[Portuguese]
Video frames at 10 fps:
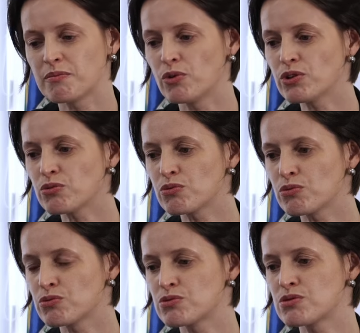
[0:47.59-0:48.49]

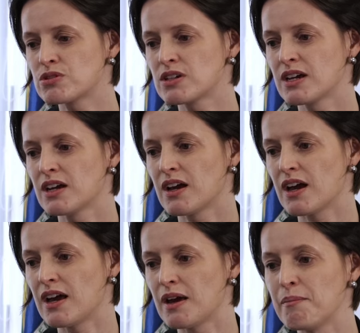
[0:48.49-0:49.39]
muitos
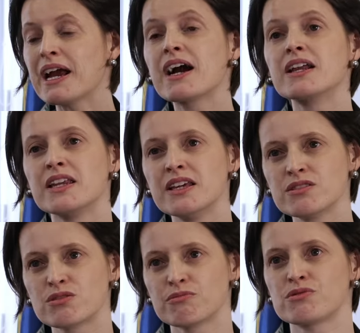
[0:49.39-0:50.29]
é,
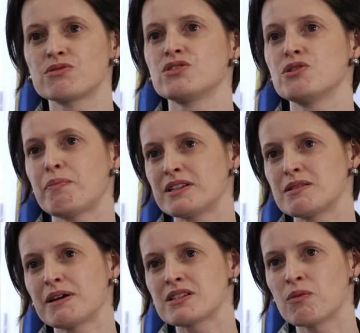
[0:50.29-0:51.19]
mecanismos de
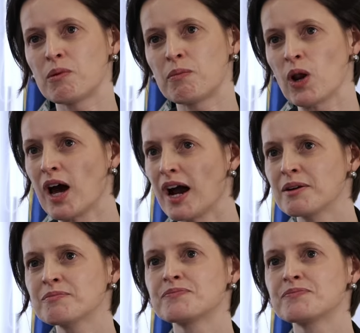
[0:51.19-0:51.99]
participação popular,